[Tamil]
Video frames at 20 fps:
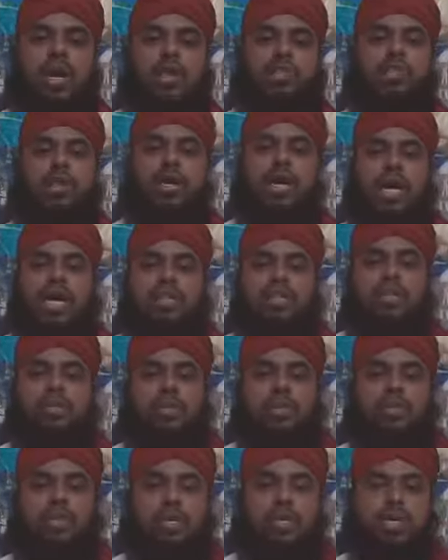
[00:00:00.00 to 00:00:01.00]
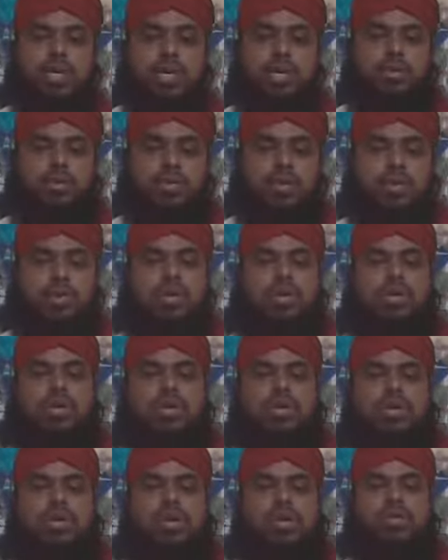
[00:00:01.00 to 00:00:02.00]
அந்த காத்திபி வகியை போன்று
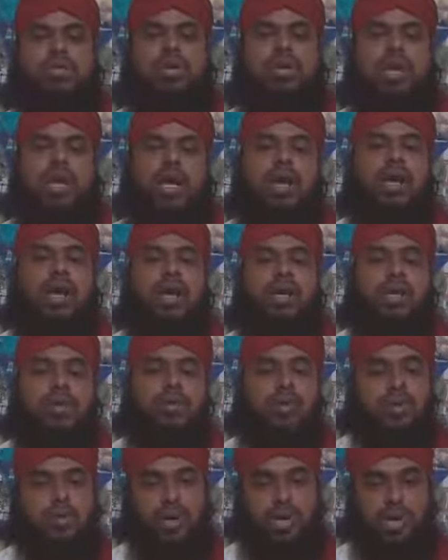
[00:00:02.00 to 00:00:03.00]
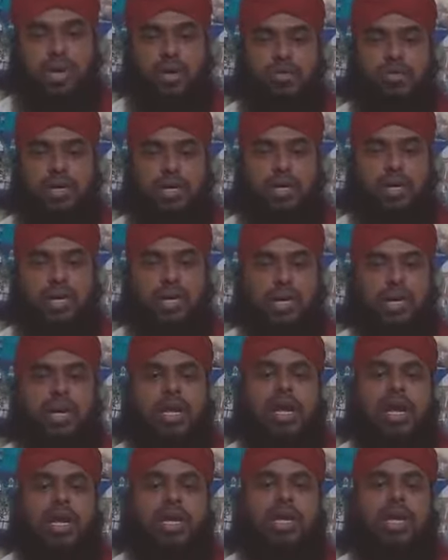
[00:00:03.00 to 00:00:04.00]
வீணாக ஆகிவிடுவான் நண்பர்களே
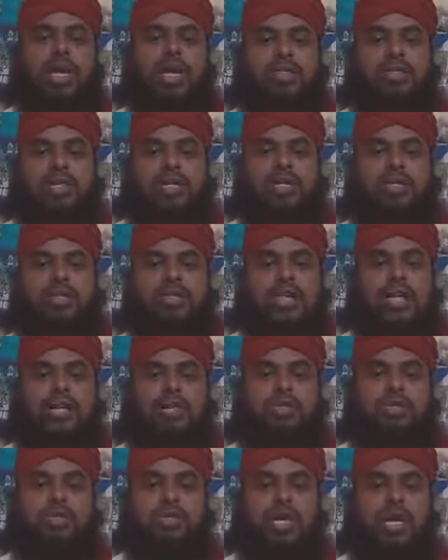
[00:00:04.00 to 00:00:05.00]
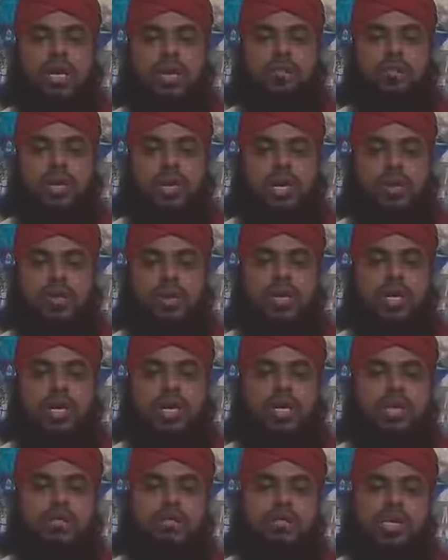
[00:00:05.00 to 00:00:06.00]
அல்லாஹ் ஜல்லஷானு தாலா நம்
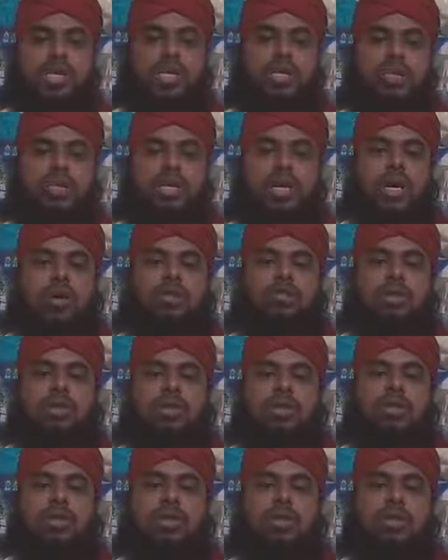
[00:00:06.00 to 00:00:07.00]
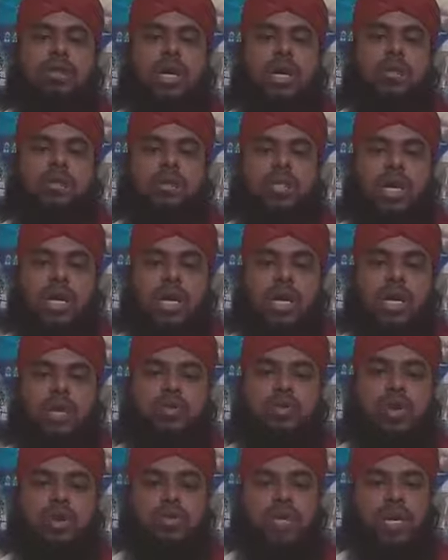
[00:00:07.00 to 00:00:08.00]
அனைவர்களையும் செய்தனா அமர் அலி அல்லாஹு
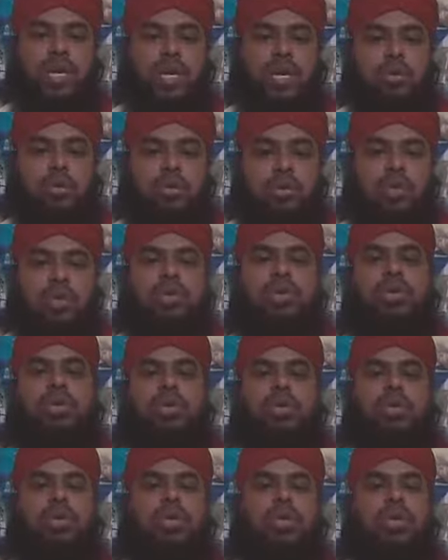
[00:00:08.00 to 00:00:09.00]
தாலானு அவர்களை போன்று